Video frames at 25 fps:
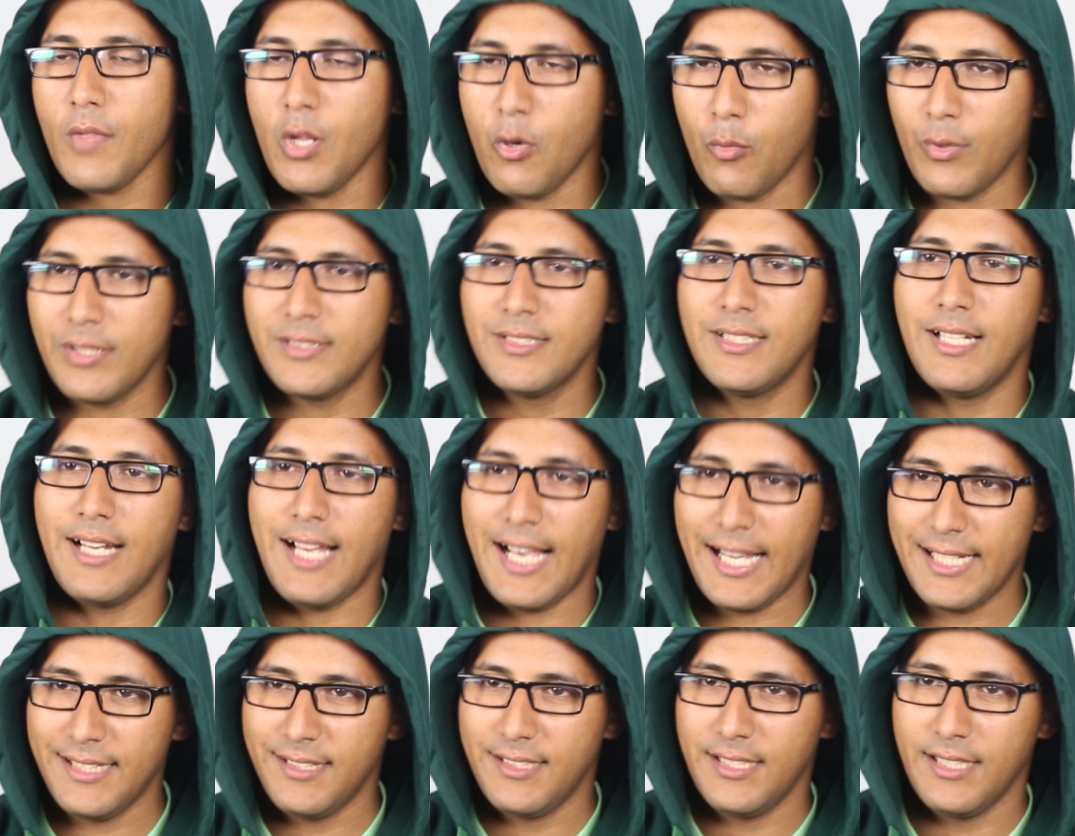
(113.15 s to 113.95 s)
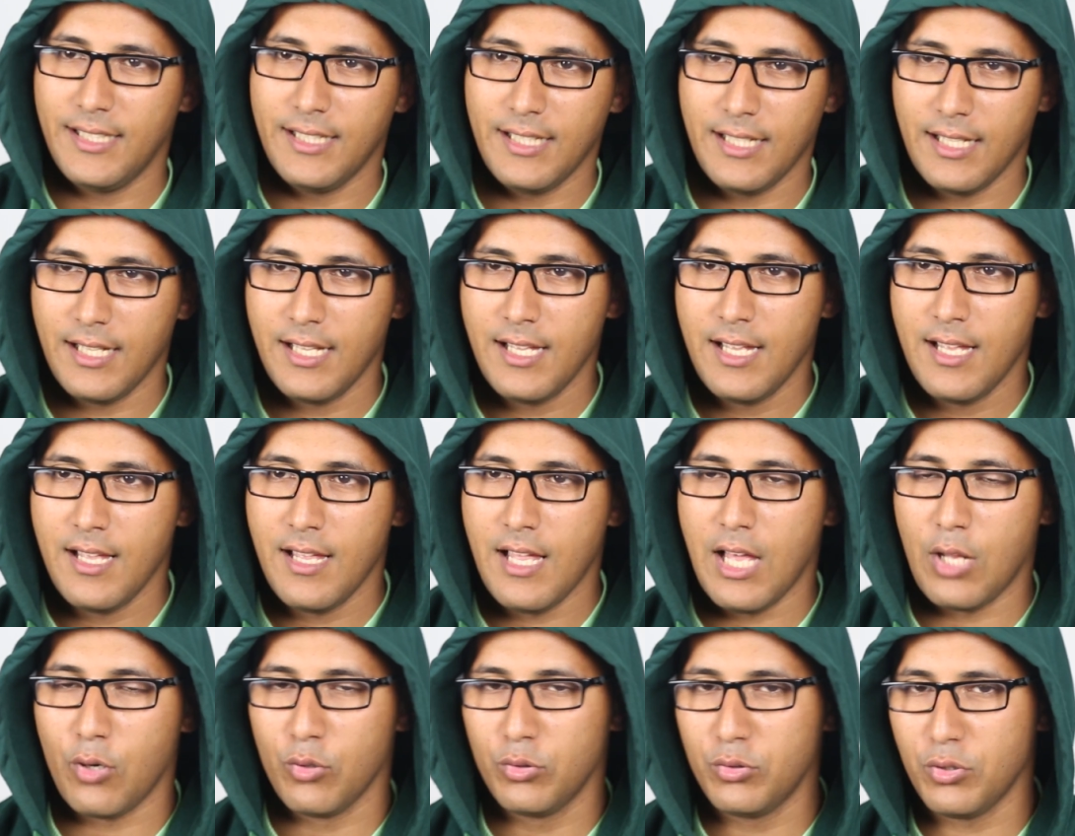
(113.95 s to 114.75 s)
وانزل اعدي
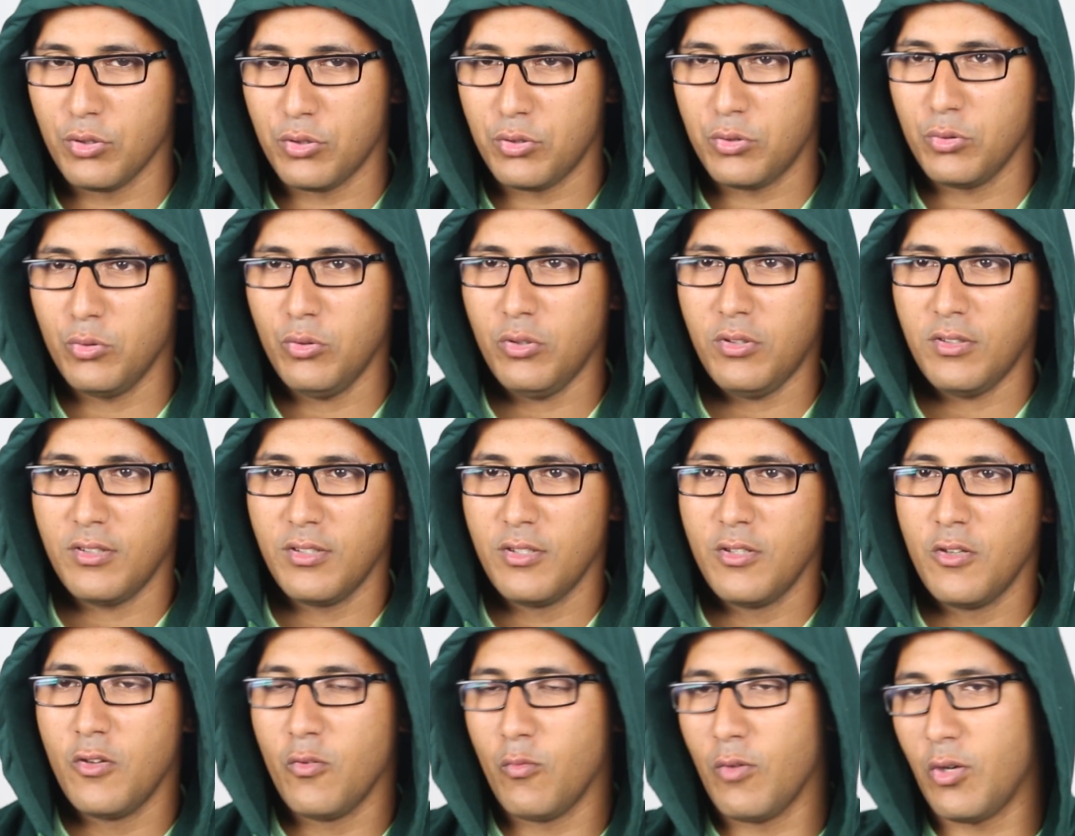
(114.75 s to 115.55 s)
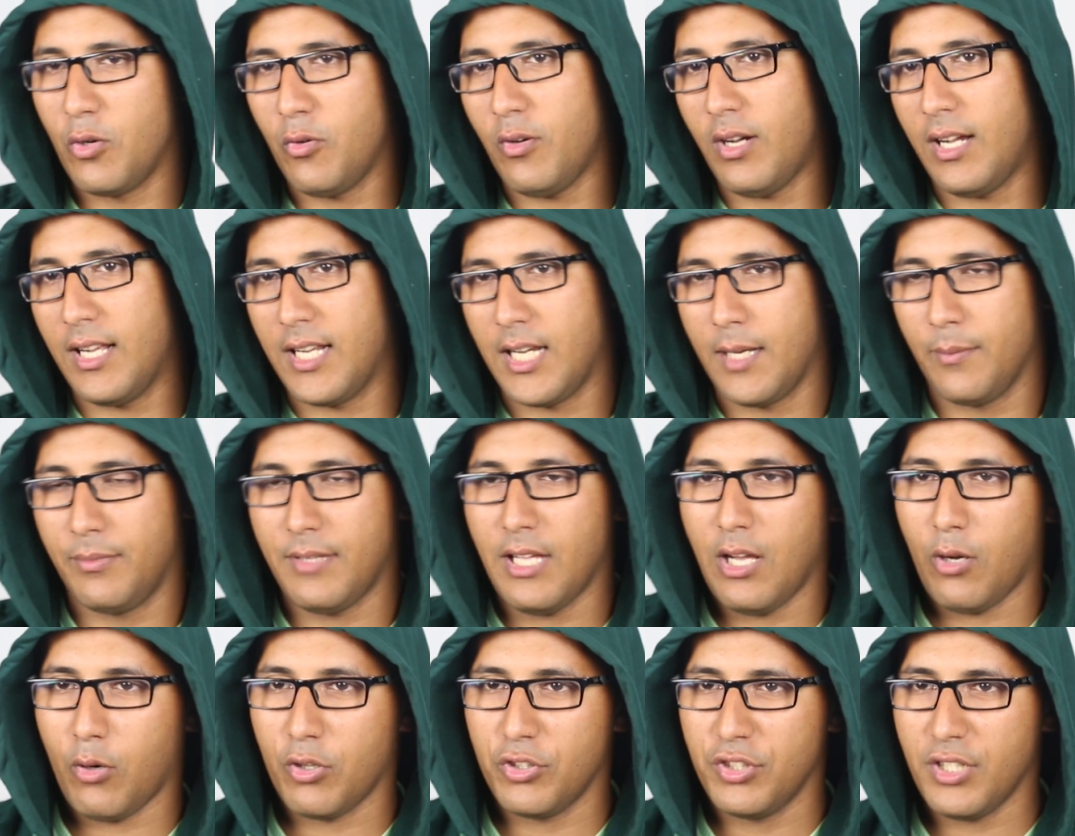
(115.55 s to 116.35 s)
انط السور واروح عند
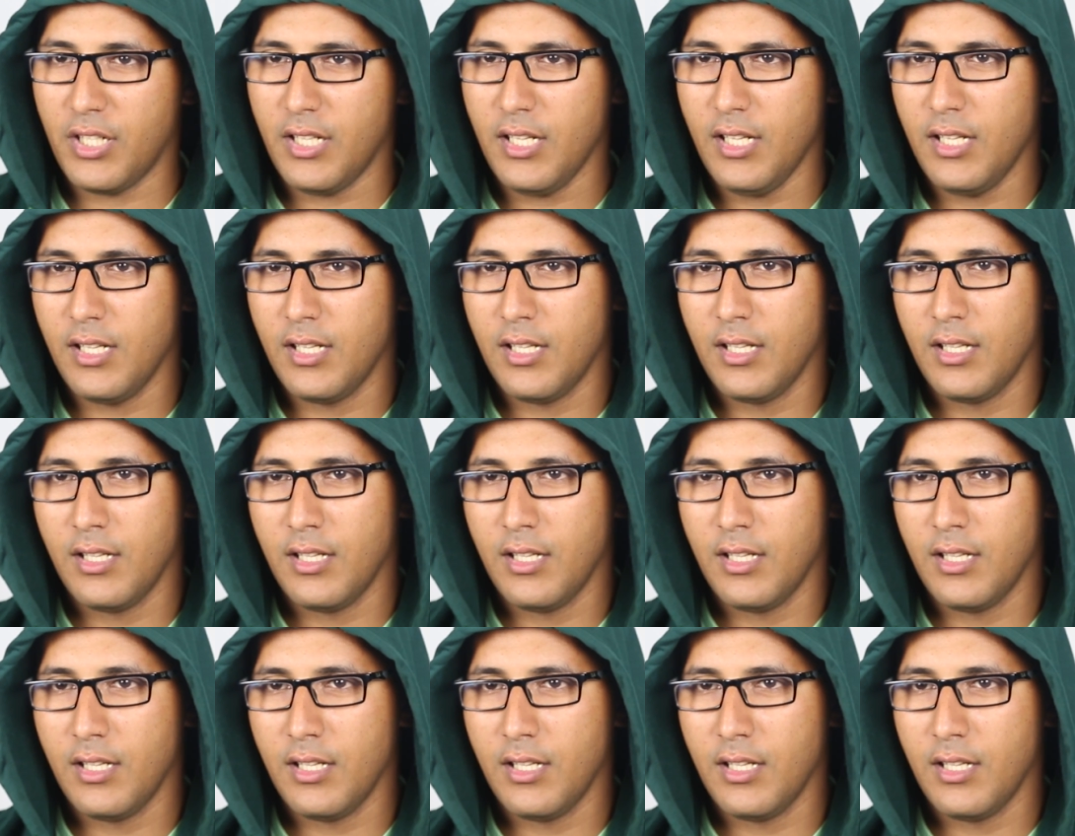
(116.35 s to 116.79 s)
بتاع الكشري